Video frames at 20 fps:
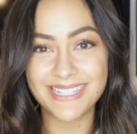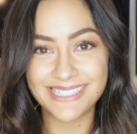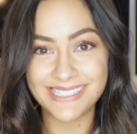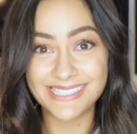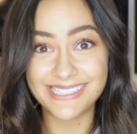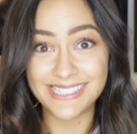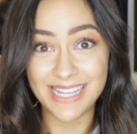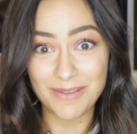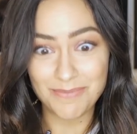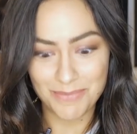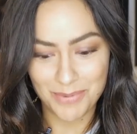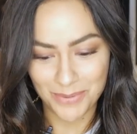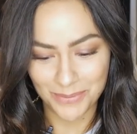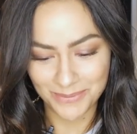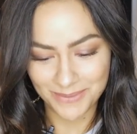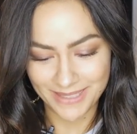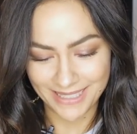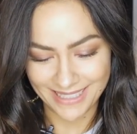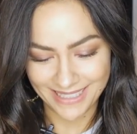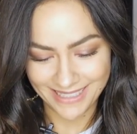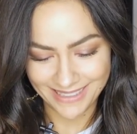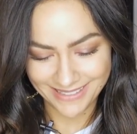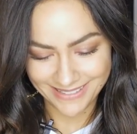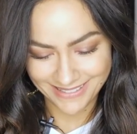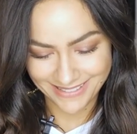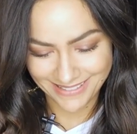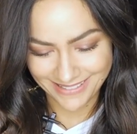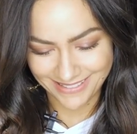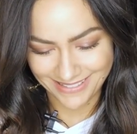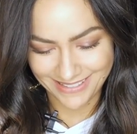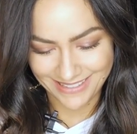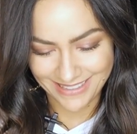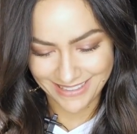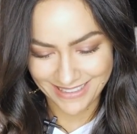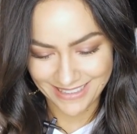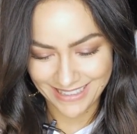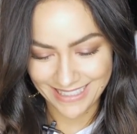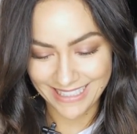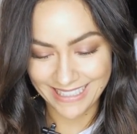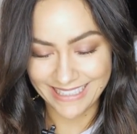sem ponta, né?
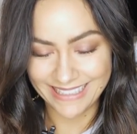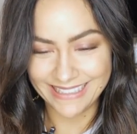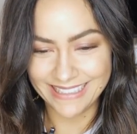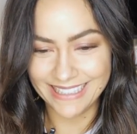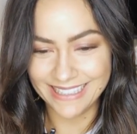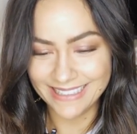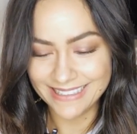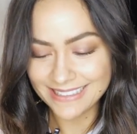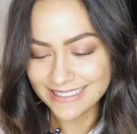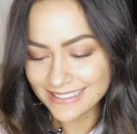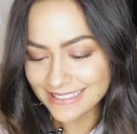Linda.